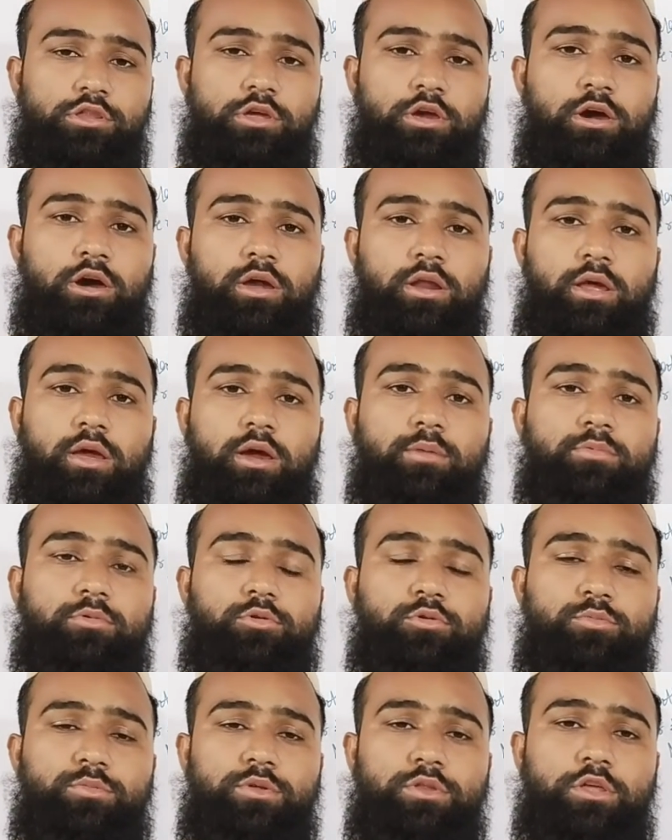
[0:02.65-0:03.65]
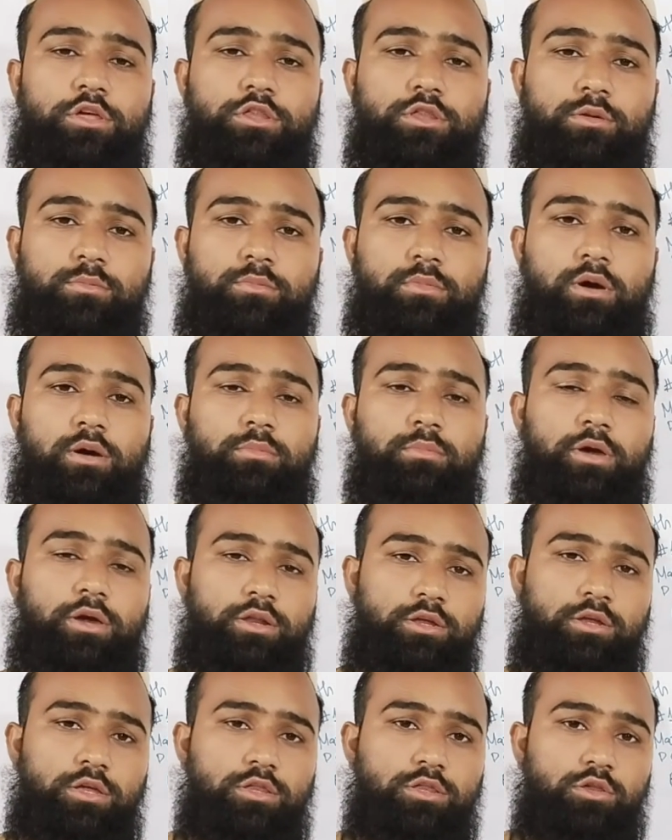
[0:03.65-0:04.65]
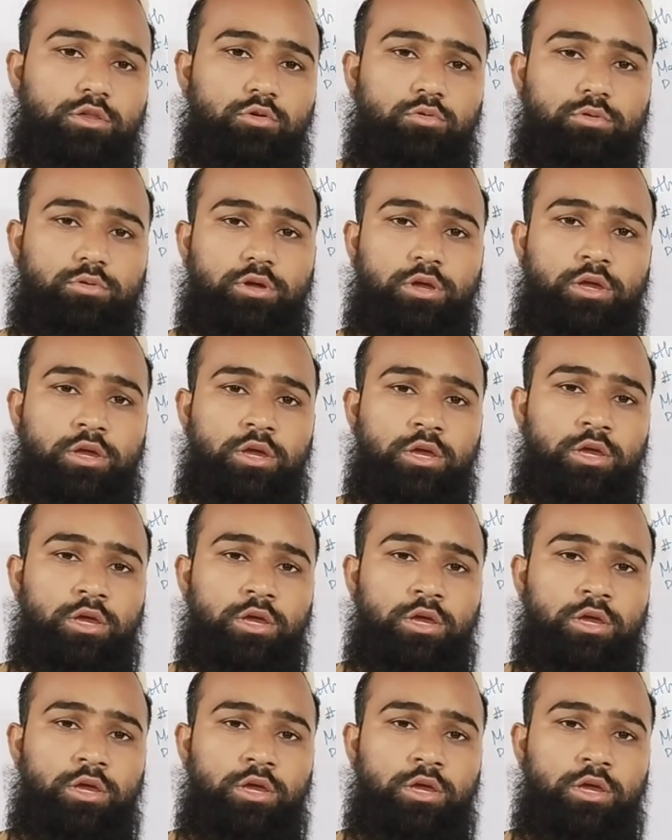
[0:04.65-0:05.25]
क्या हाल है आपकी उम्मीद है सब आप खैरियत से होंगे